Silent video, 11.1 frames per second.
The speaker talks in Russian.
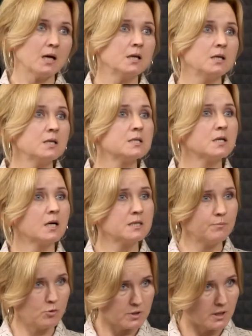Есть
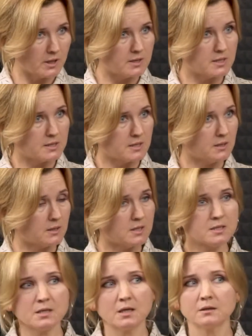
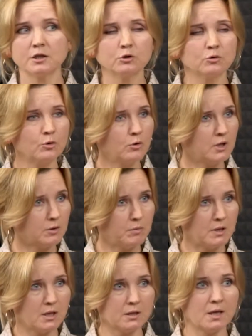антибиотикорезистентность, никто ее не
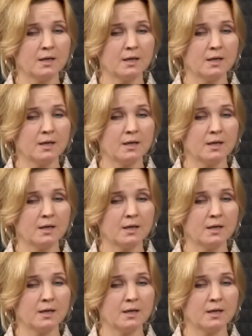отменял.